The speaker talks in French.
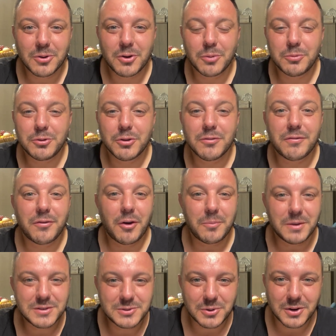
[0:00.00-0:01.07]
comme une
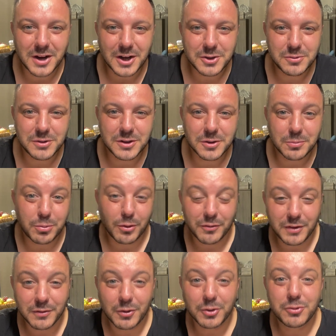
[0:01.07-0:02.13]
formation gratuite pour
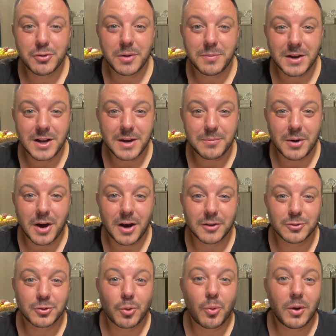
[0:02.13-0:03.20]
vivre du MLM
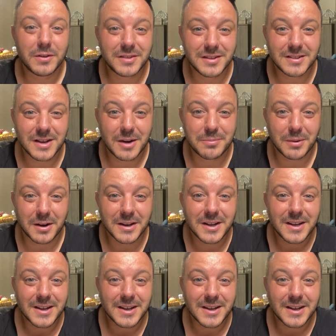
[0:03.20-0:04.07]
en trois étapes